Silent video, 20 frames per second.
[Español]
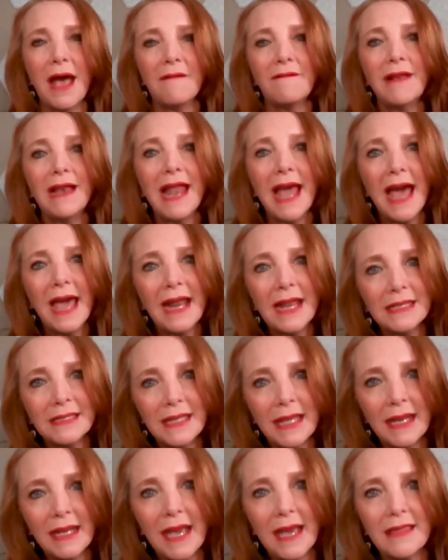hablar
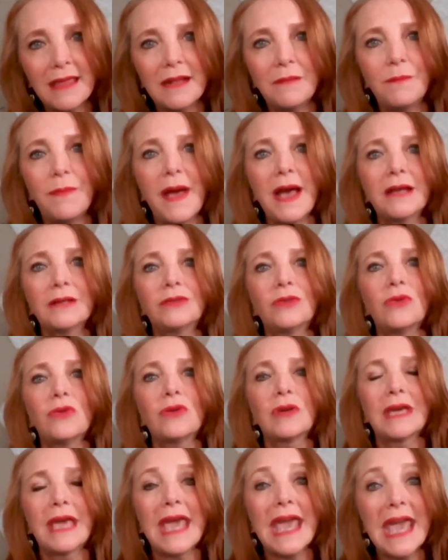acerca del
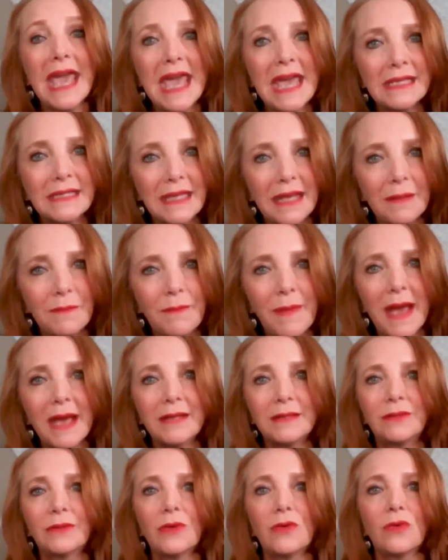pacto, qué es el
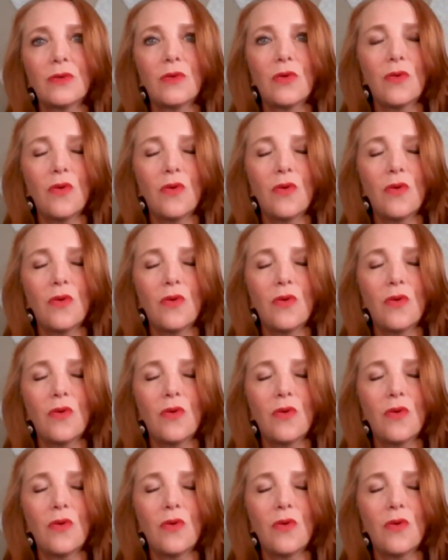pacto,